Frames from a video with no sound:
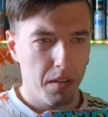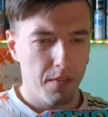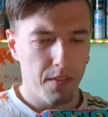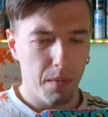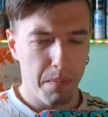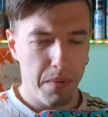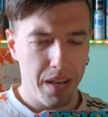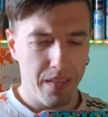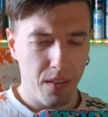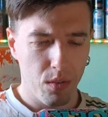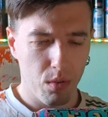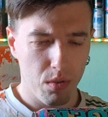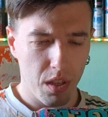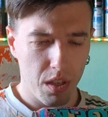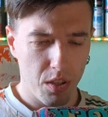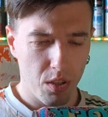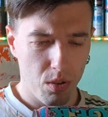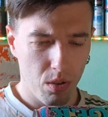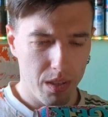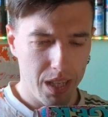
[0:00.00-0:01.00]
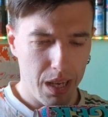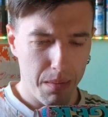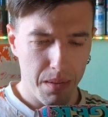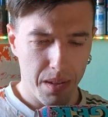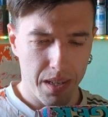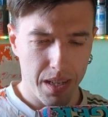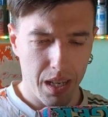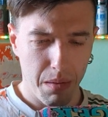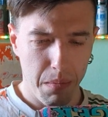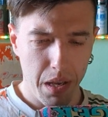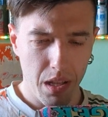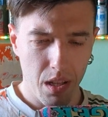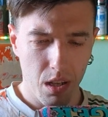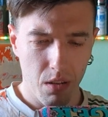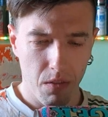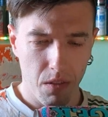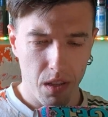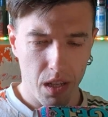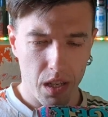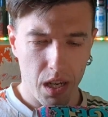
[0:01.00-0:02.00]
Во-первых, тут есть сок яблока и белого
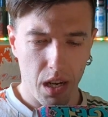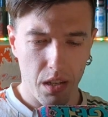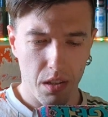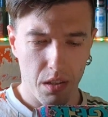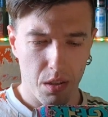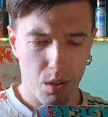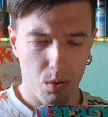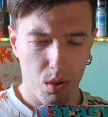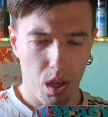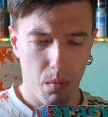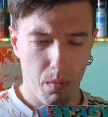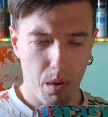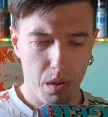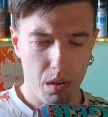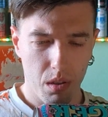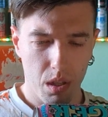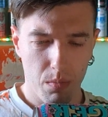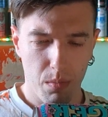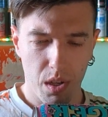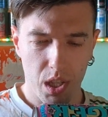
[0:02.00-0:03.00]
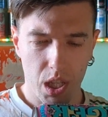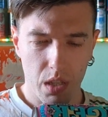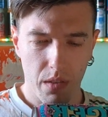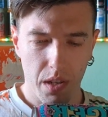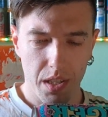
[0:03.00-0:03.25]
винограда, что я понял из польского